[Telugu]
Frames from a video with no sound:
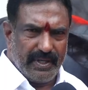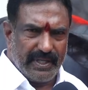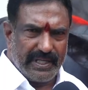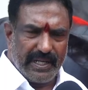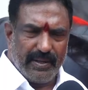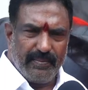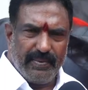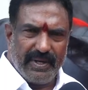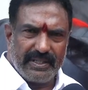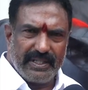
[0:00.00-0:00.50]

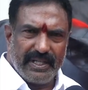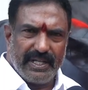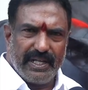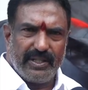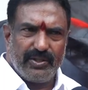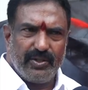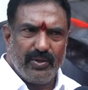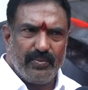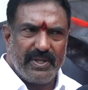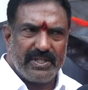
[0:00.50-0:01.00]
అఖిల భారత
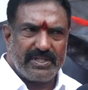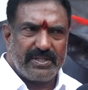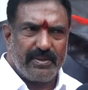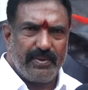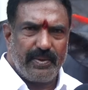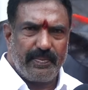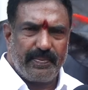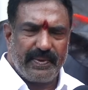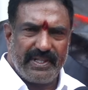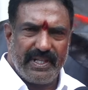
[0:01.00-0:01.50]
యాదవ్
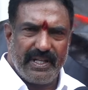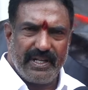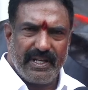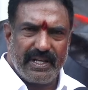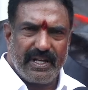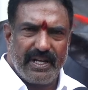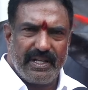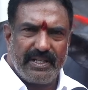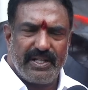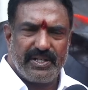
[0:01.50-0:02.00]
మహాసభ ప్రధాన
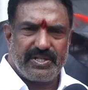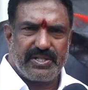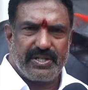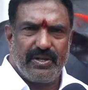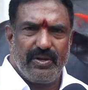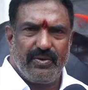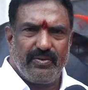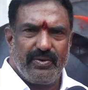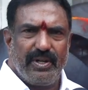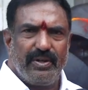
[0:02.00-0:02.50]

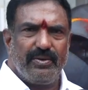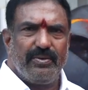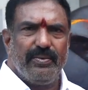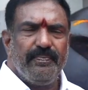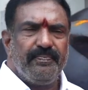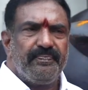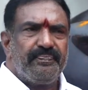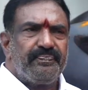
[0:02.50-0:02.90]
కార్యదర్శిగా ఉన్నాను